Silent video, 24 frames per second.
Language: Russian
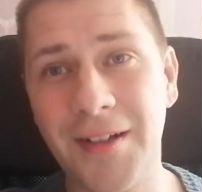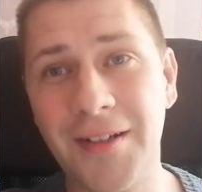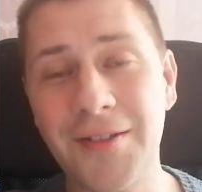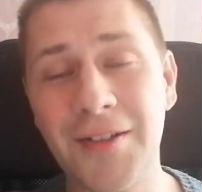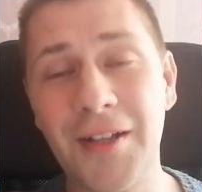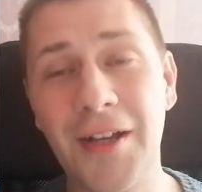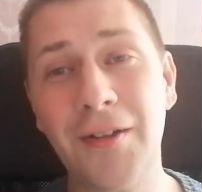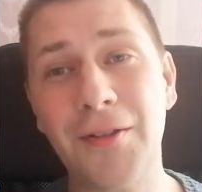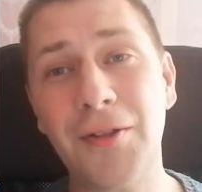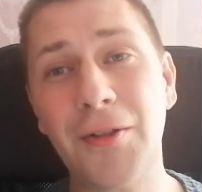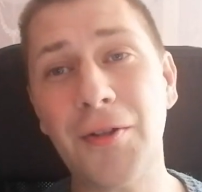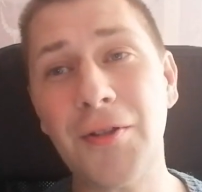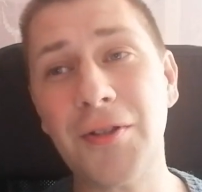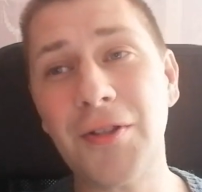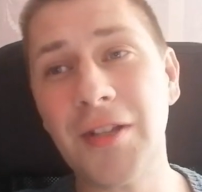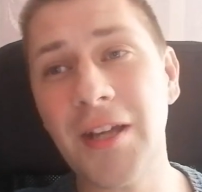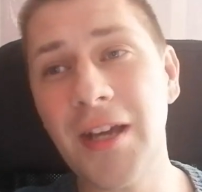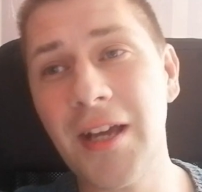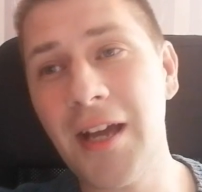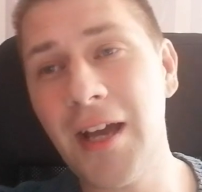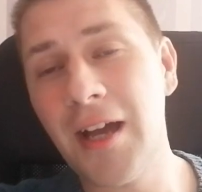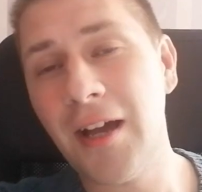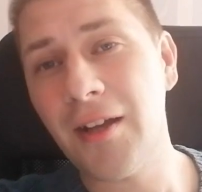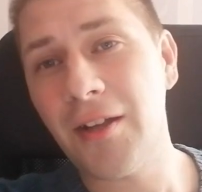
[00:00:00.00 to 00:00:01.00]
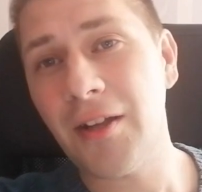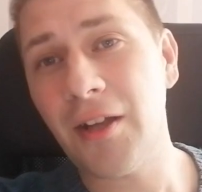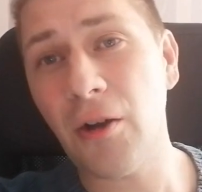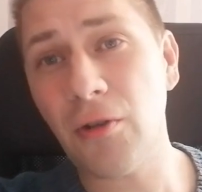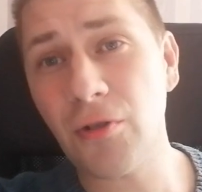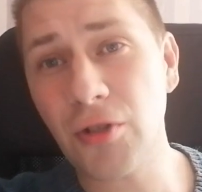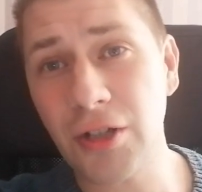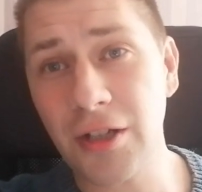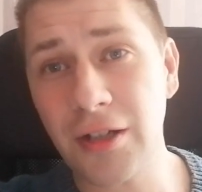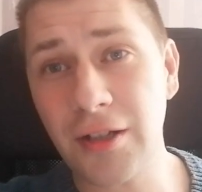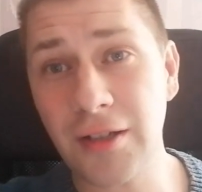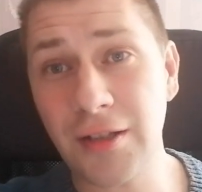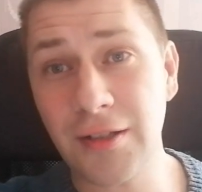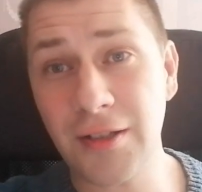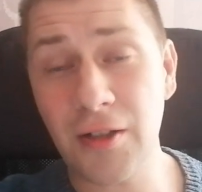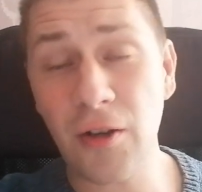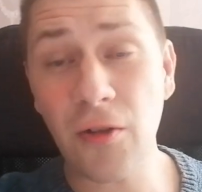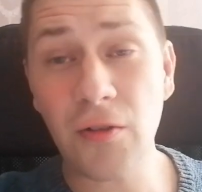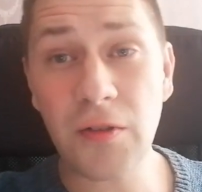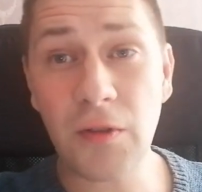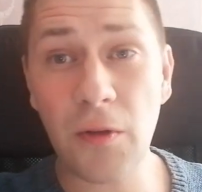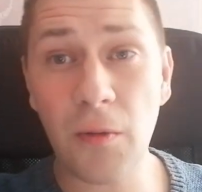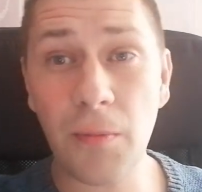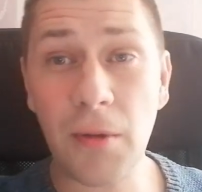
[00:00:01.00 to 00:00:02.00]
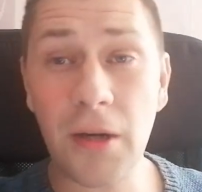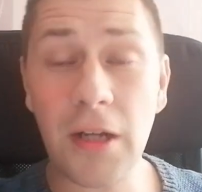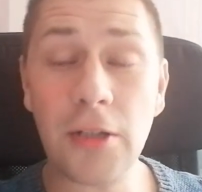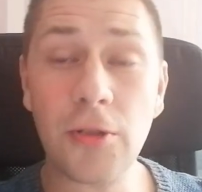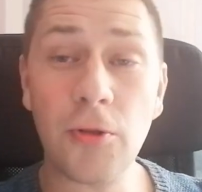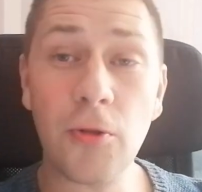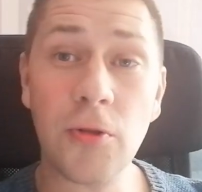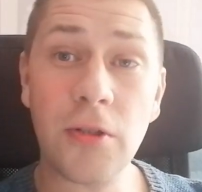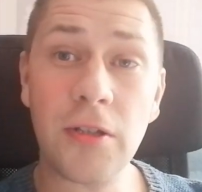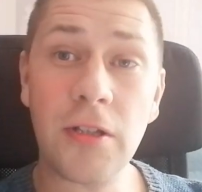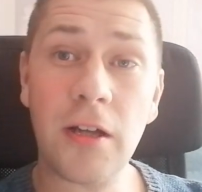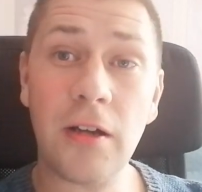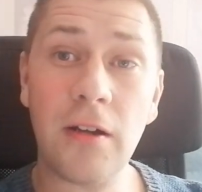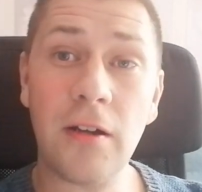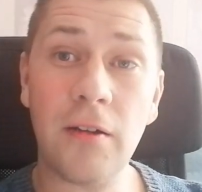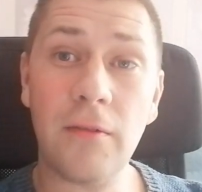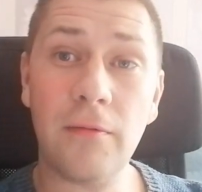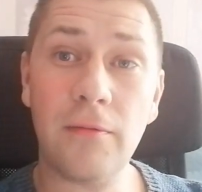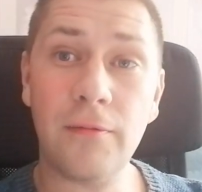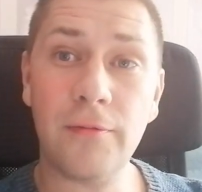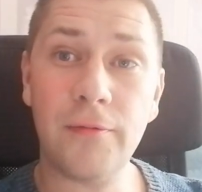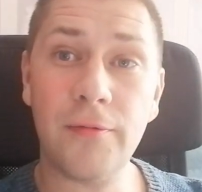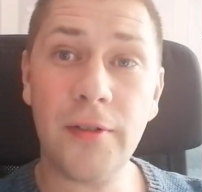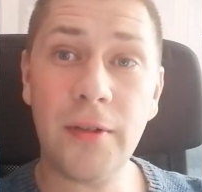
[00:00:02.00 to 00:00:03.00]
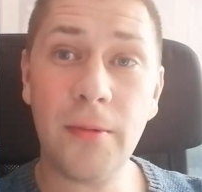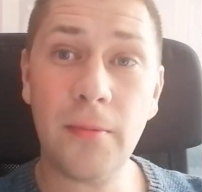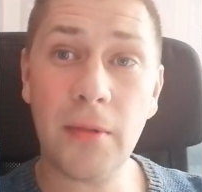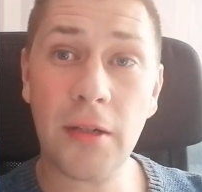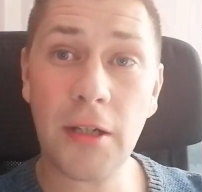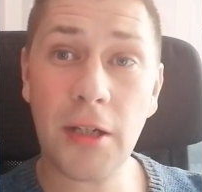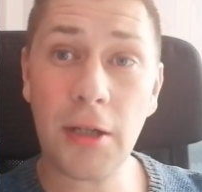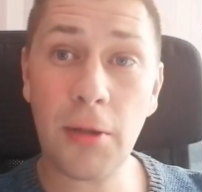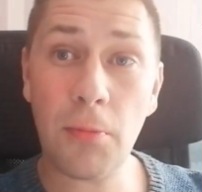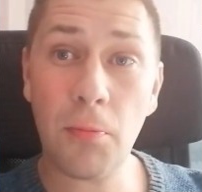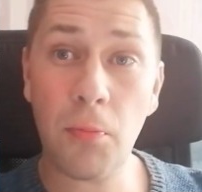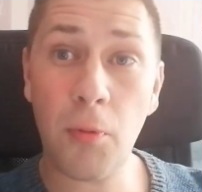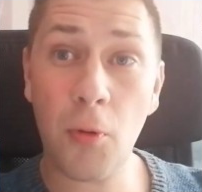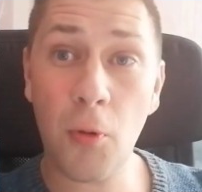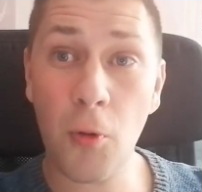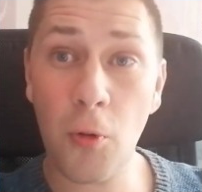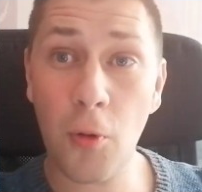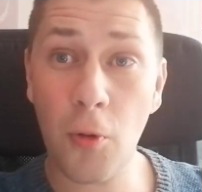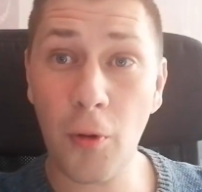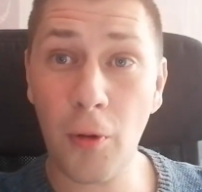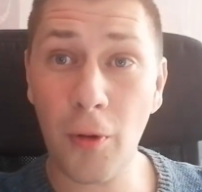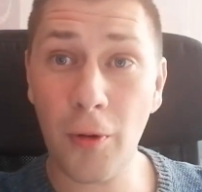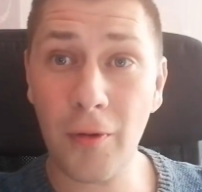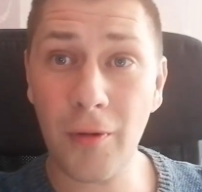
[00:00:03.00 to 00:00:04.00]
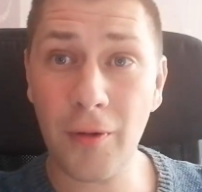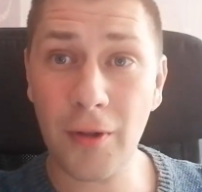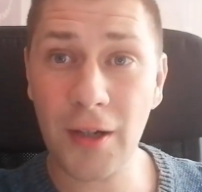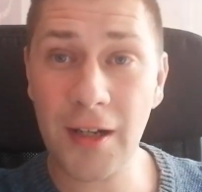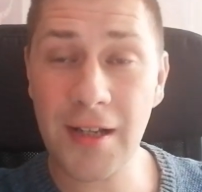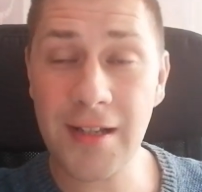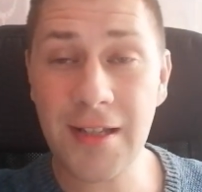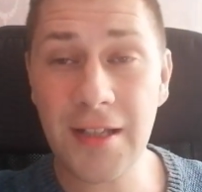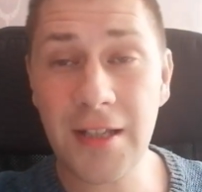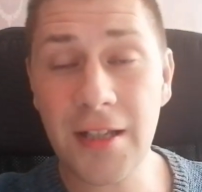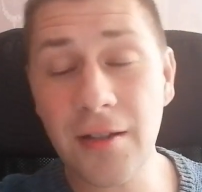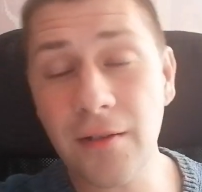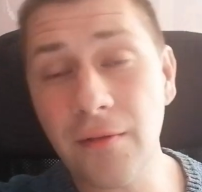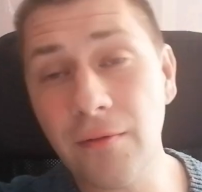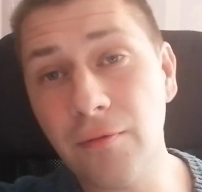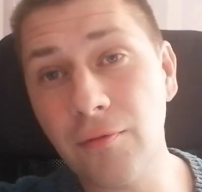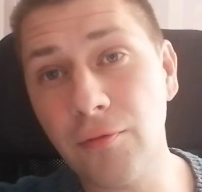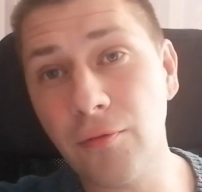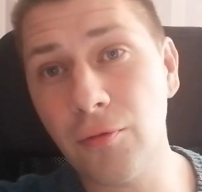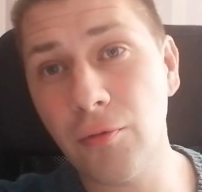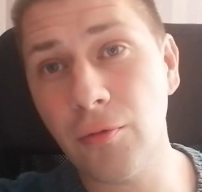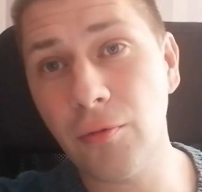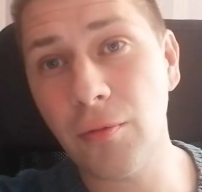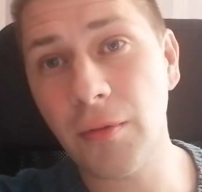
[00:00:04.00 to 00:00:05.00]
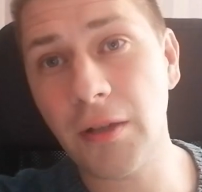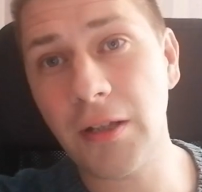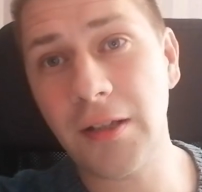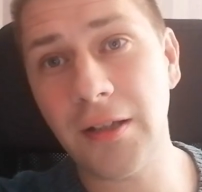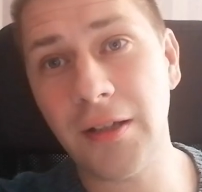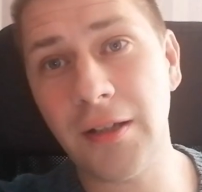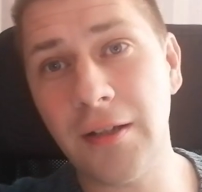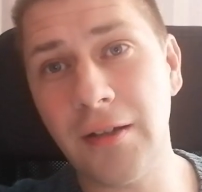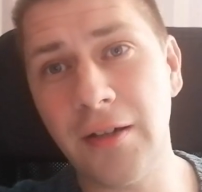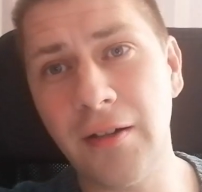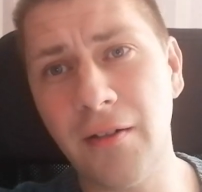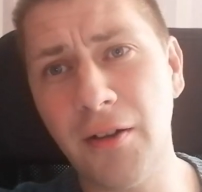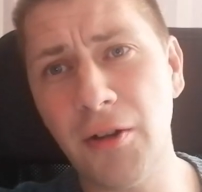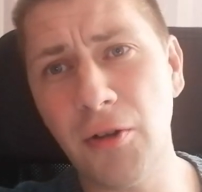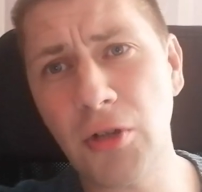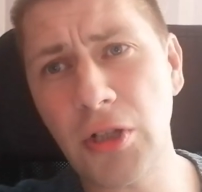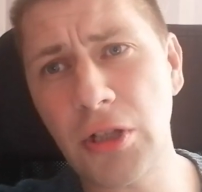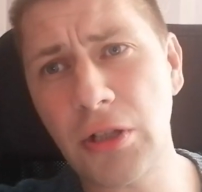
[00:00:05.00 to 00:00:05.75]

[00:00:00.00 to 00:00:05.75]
да, то есть я уже делал свой прогноз на выборы по России в Думе и говорил,